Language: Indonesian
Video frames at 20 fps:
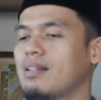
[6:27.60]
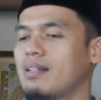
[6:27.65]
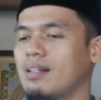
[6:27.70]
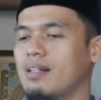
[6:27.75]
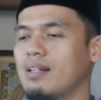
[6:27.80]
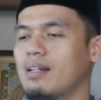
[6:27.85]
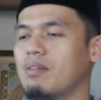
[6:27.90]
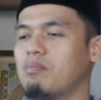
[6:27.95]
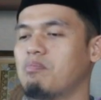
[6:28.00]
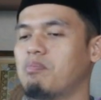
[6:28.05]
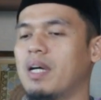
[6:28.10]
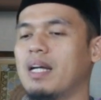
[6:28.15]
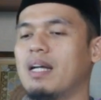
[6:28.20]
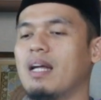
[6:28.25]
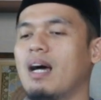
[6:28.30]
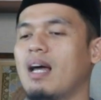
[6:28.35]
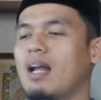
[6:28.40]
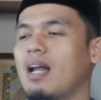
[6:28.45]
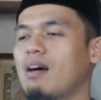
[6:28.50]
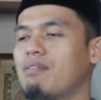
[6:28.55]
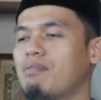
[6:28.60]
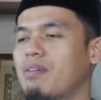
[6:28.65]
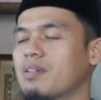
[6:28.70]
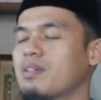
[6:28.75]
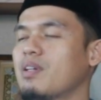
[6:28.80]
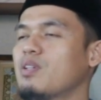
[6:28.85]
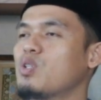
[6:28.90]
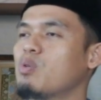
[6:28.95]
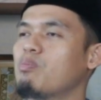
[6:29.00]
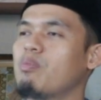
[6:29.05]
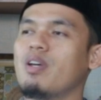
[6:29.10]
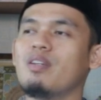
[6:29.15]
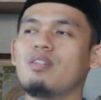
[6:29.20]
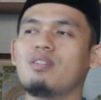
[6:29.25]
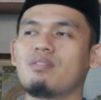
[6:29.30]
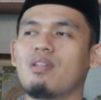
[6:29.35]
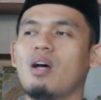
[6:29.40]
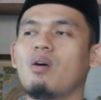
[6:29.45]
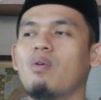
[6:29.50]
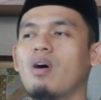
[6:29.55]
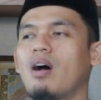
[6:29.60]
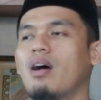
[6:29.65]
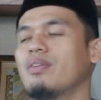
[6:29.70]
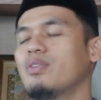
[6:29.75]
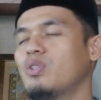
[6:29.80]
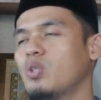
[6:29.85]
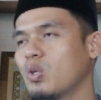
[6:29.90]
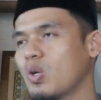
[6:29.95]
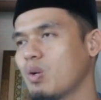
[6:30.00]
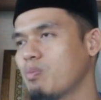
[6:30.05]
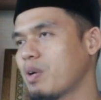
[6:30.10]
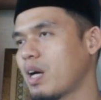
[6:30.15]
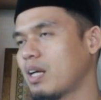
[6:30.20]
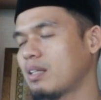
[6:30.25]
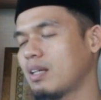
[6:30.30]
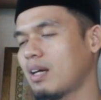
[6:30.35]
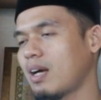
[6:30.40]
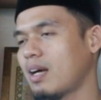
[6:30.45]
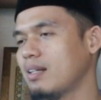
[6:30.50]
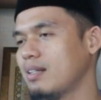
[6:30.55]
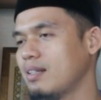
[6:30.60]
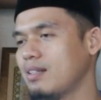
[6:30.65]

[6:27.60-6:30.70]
Eh, padahal lafaznya cuma istawa. Cukup katakan